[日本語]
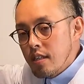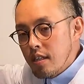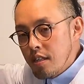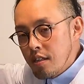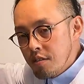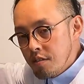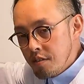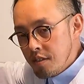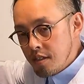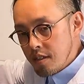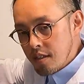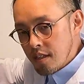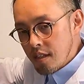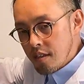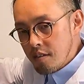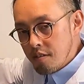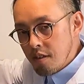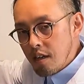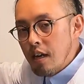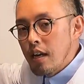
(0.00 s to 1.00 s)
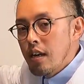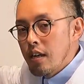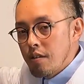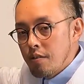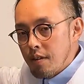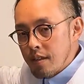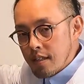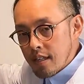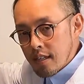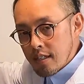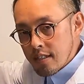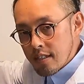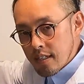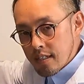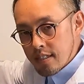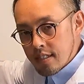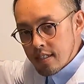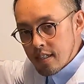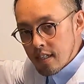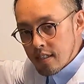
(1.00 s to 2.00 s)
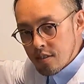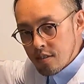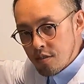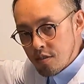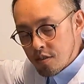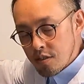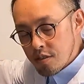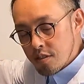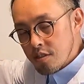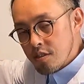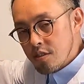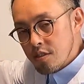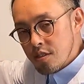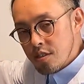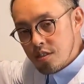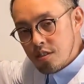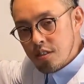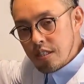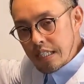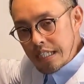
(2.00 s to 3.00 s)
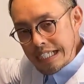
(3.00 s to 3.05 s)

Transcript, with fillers: 匂いっていうのは私たちが想像する